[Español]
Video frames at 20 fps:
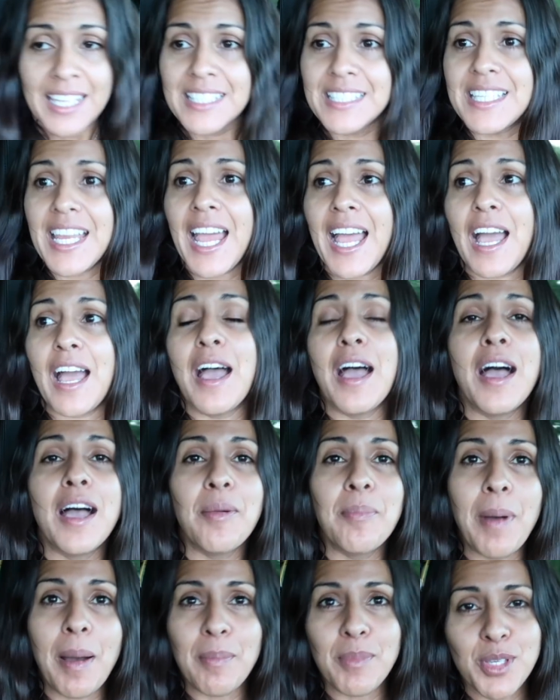Ya
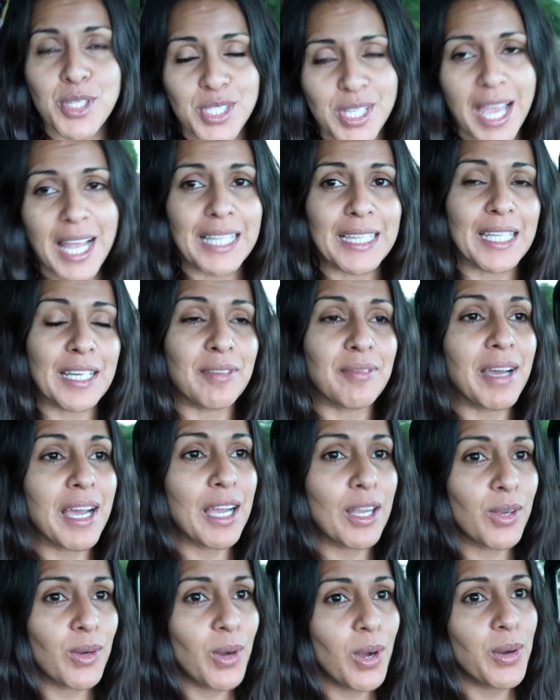vamos al
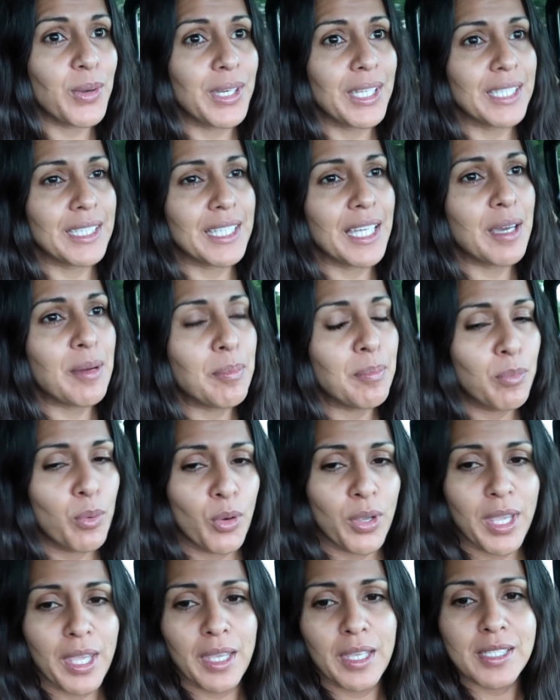trabajo ahorita,
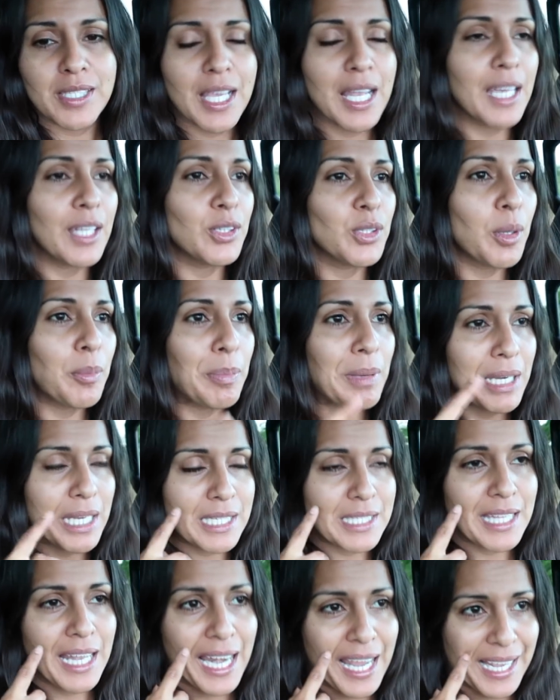voy a ir saliendo
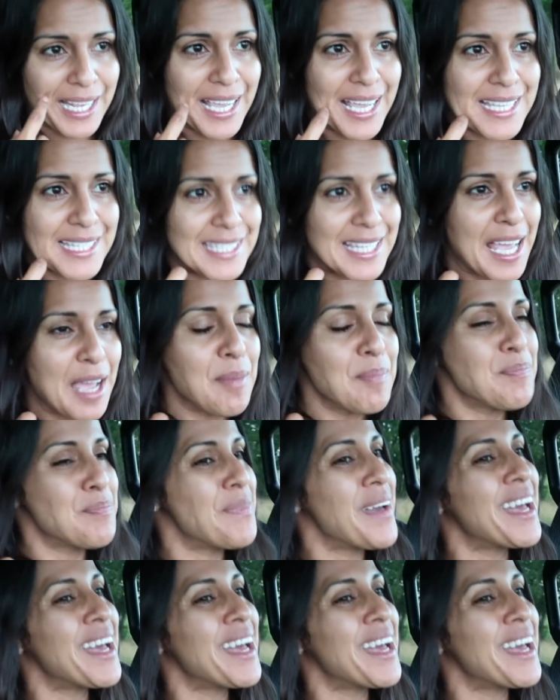apenas de la casa,